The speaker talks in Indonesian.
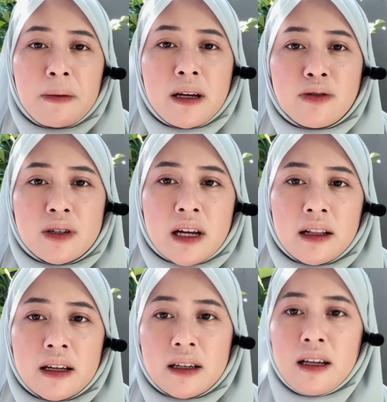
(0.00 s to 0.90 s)
pinknya juga
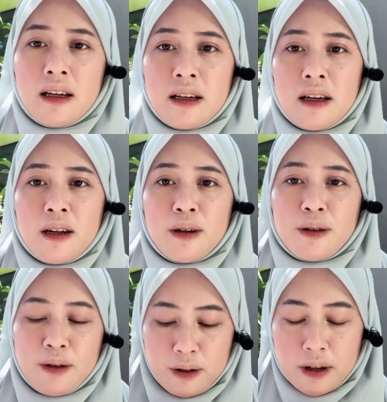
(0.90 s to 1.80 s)
cantik nih
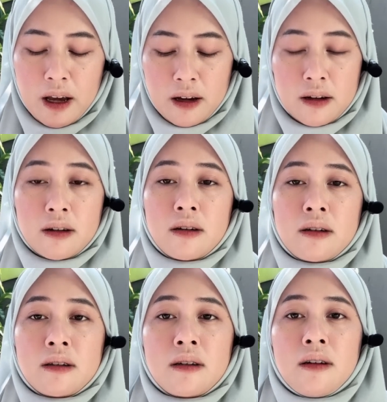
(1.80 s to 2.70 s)
tuh ya
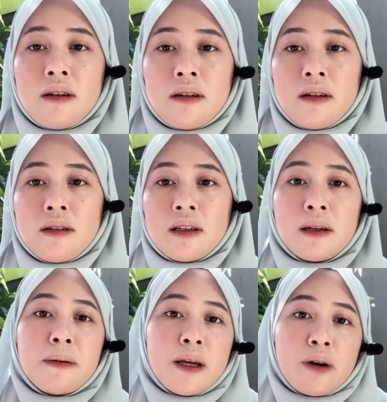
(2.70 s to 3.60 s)
jadi
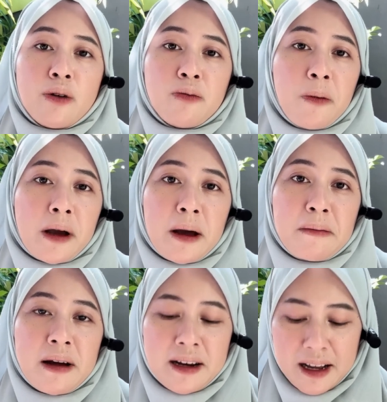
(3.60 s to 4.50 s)
bingung mau pakai yang
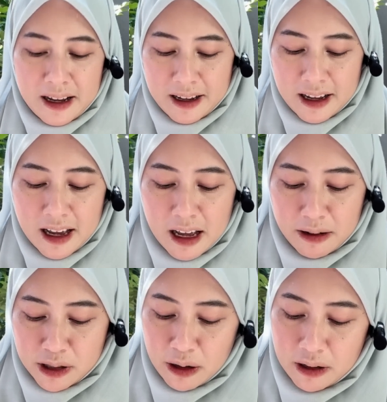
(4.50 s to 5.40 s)
mana
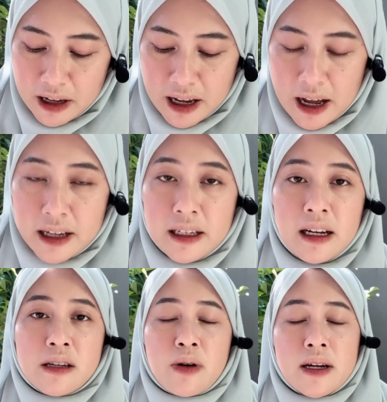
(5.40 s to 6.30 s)
Insya Allah ya jadi
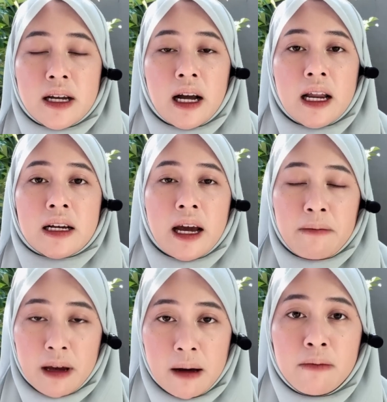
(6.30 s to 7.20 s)
langsung aja kalian ke
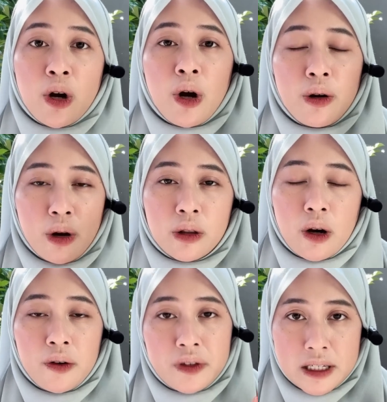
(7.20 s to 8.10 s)

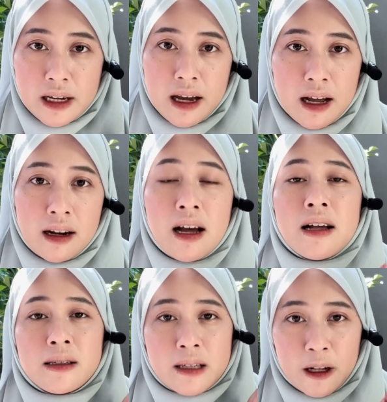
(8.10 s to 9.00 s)

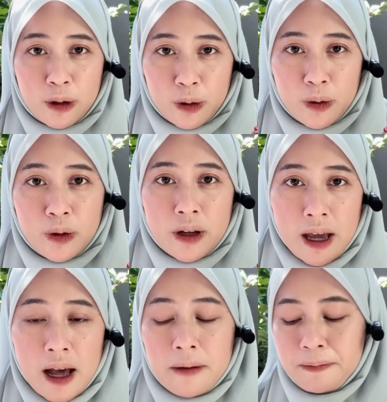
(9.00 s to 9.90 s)
mm.official1
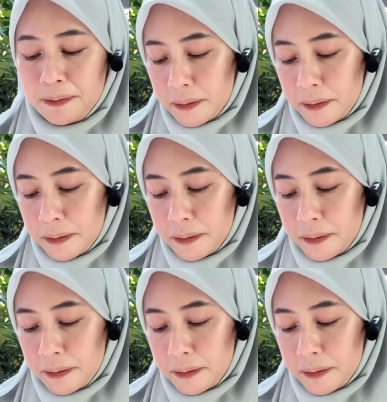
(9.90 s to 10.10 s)
ya